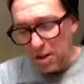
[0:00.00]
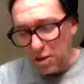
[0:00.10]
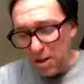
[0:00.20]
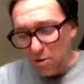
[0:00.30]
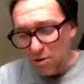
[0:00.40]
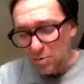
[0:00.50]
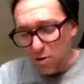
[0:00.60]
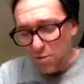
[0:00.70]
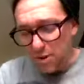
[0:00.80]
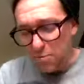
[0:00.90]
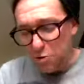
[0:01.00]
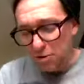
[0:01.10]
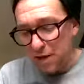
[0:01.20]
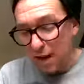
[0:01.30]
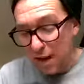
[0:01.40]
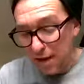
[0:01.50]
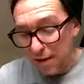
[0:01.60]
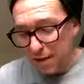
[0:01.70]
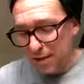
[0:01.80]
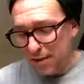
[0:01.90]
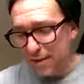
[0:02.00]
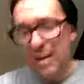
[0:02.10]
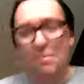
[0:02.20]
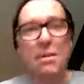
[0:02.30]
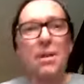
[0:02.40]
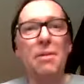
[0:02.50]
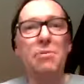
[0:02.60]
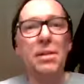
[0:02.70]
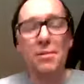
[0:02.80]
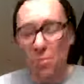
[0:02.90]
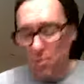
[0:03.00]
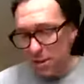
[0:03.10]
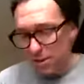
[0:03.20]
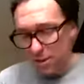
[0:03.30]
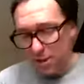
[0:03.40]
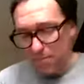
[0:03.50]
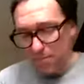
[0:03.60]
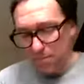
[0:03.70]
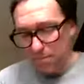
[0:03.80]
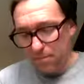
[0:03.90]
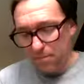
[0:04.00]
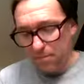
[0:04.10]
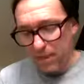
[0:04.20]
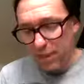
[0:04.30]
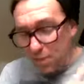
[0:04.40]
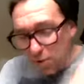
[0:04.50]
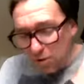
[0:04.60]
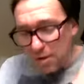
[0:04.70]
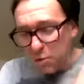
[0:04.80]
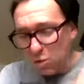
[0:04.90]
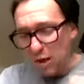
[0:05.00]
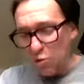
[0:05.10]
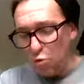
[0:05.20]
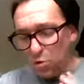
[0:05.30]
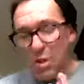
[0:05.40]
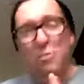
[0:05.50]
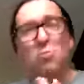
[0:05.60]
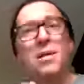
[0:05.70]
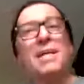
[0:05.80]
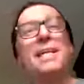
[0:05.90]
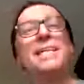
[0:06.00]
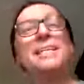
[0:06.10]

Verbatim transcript: Dlaczego smok Zygmunta? zapytały jednocześnie. Smok Zygmunta usiadł